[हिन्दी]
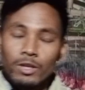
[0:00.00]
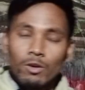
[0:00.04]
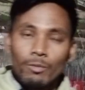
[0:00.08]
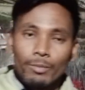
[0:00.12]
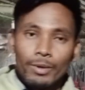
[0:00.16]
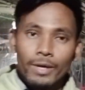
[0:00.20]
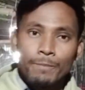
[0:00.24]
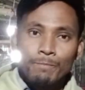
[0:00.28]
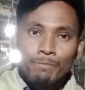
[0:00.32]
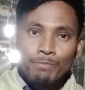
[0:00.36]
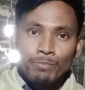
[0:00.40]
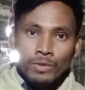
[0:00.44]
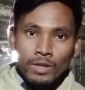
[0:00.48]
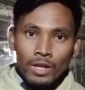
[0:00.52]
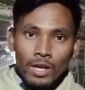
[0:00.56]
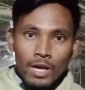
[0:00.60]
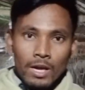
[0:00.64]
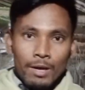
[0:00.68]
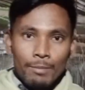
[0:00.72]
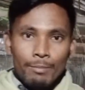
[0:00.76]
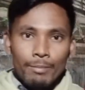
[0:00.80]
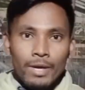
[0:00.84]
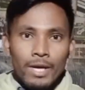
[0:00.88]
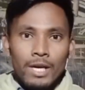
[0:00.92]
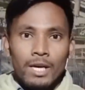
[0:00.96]
वीडियो में
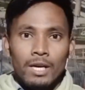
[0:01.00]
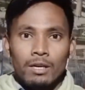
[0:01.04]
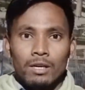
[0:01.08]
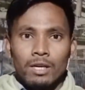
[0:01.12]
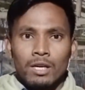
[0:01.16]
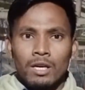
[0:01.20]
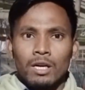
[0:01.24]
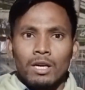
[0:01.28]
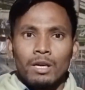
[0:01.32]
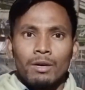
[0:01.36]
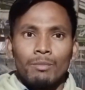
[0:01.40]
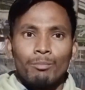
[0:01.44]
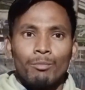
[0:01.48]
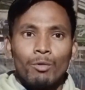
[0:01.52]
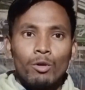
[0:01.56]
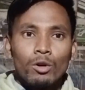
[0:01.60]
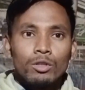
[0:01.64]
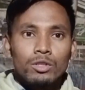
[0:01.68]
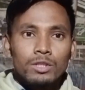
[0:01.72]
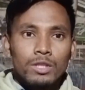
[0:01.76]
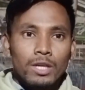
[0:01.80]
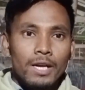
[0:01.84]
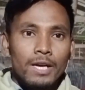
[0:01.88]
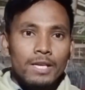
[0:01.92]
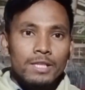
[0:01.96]
मैं
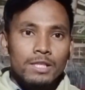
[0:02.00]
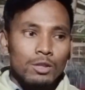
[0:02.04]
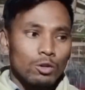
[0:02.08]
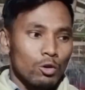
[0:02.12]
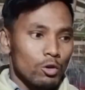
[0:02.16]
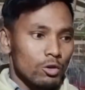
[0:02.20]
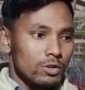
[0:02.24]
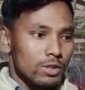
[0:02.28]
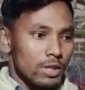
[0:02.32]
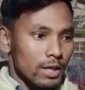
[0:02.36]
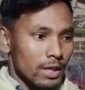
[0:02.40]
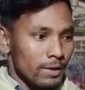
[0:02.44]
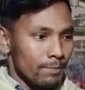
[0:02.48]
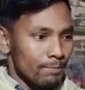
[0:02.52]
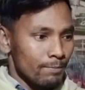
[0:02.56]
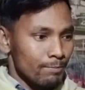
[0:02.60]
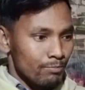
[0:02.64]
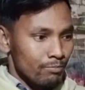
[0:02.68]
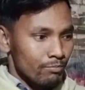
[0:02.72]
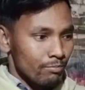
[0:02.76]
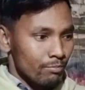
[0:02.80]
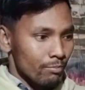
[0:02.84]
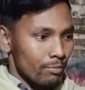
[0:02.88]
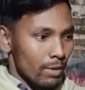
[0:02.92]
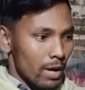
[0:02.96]
बहुत सारे ऐसे दोस्त हैं
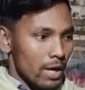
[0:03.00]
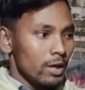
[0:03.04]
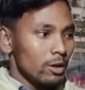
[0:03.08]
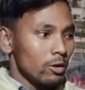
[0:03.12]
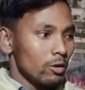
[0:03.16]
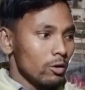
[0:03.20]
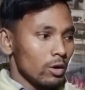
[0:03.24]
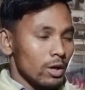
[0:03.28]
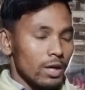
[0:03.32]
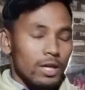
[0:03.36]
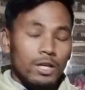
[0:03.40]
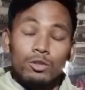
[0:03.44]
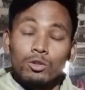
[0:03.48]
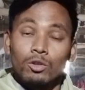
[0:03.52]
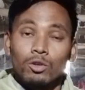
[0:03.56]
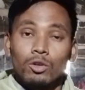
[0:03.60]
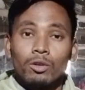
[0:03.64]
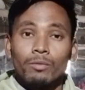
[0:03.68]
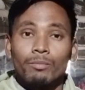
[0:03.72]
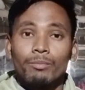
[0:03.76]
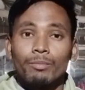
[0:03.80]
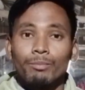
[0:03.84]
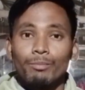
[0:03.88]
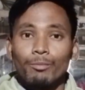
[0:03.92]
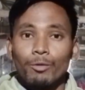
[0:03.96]
भाई लोग हैं जो
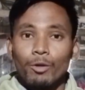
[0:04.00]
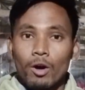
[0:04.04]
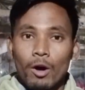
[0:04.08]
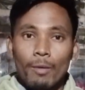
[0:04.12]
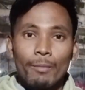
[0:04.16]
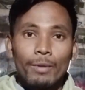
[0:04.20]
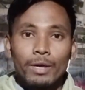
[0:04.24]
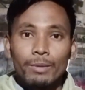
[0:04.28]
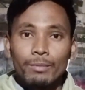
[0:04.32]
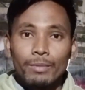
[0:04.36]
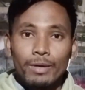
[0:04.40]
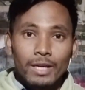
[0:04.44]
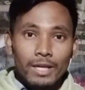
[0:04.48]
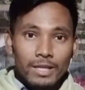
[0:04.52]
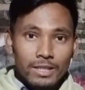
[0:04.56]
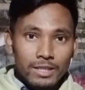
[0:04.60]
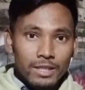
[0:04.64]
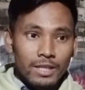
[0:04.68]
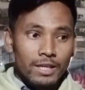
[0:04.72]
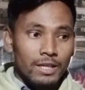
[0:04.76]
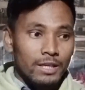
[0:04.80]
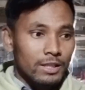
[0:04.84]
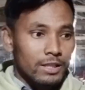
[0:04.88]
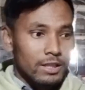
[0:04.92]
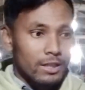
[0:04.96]
कमेंट में
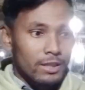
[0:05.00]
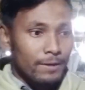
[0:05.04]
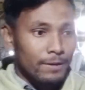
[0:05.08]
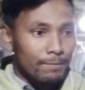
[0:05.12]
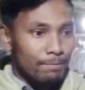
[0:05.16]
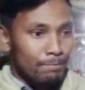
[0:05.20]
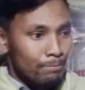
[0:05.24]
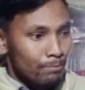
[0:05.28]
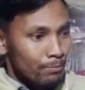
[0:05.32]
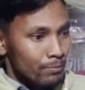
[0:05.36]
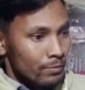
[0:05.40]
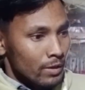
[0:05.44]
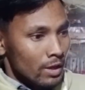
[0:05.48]
करते हैं कि